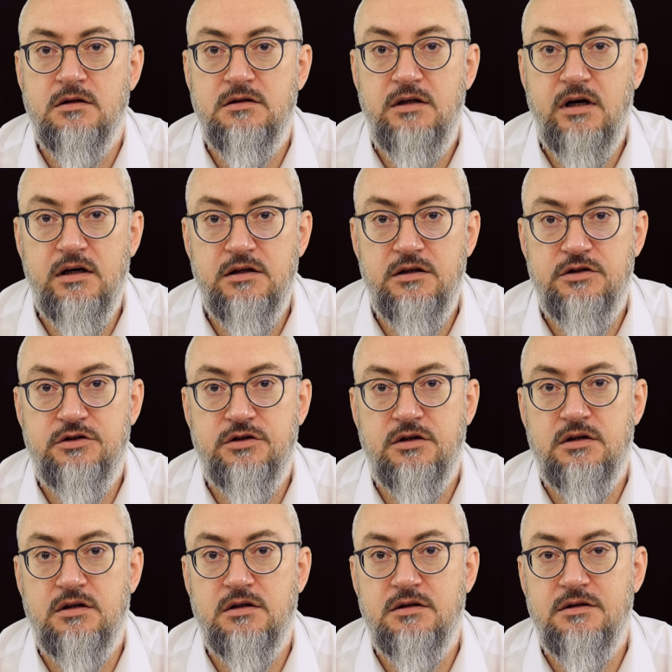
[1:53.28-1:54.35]
Daje
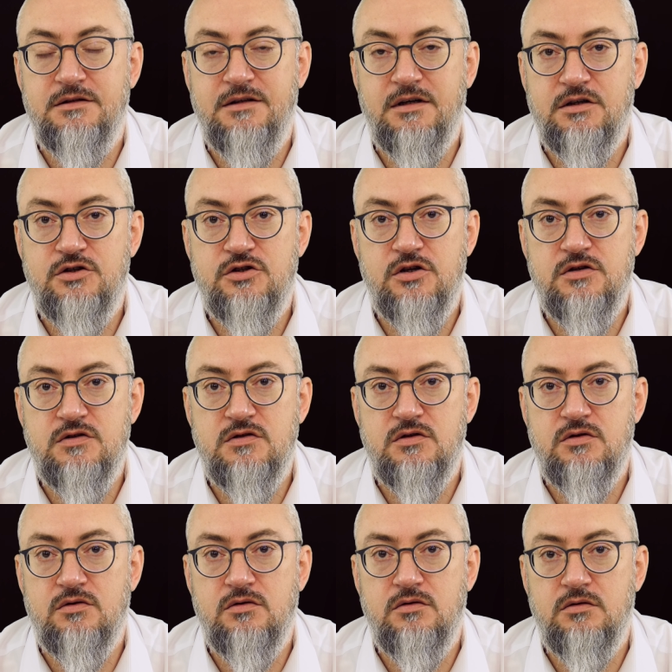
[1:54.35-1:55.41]
się tak
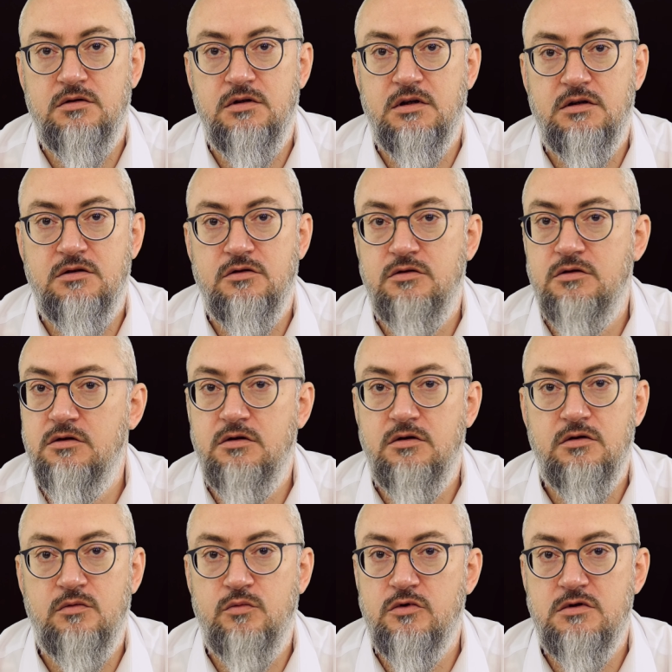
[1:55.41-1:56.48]
często, jak to
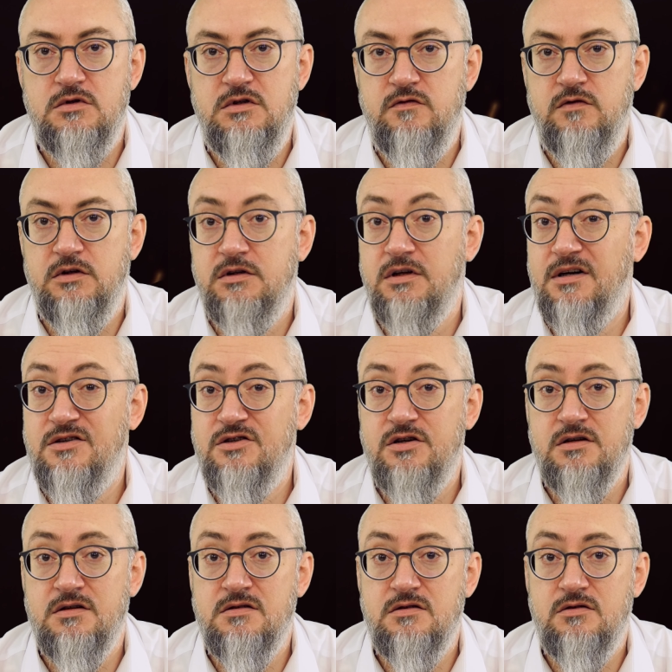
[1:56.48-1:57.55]
tylko możliwe, tak
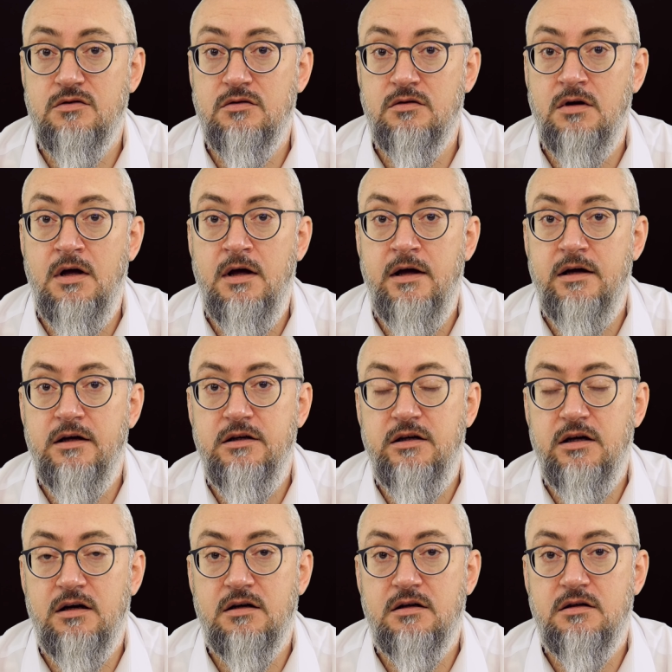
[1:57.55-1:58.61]
często,
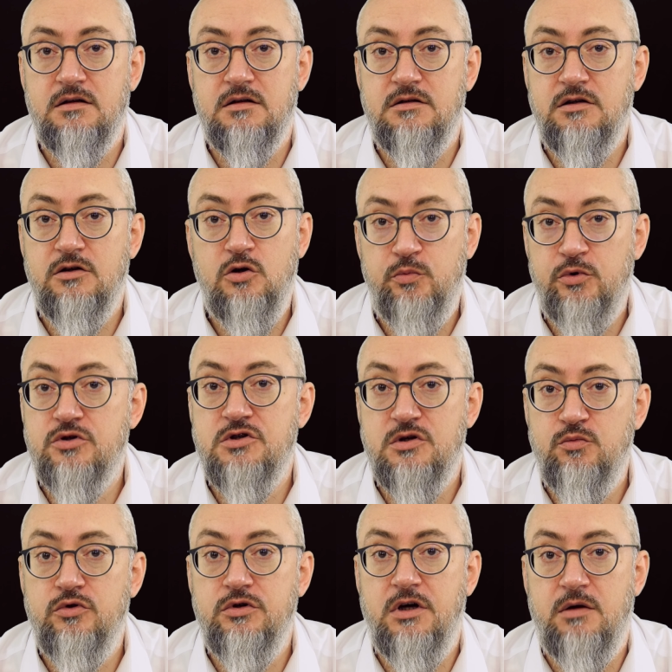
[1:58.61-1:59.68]
jak tego
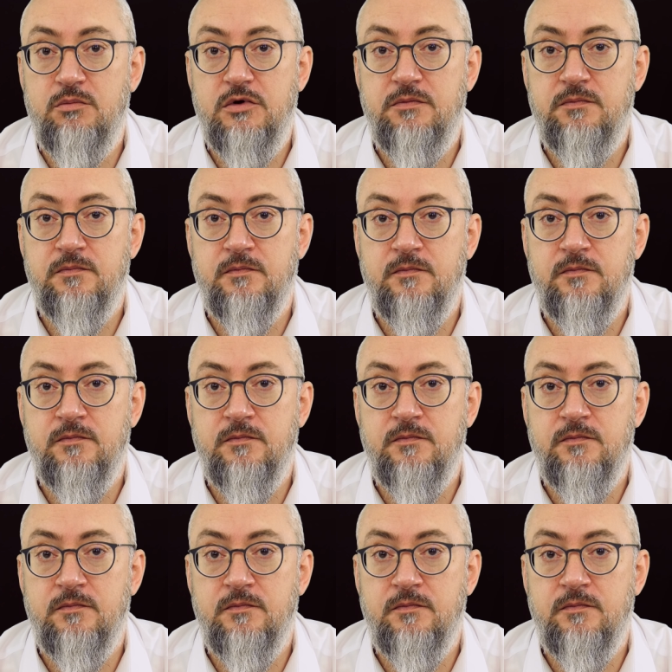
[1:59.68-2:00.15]
potrzebujemy.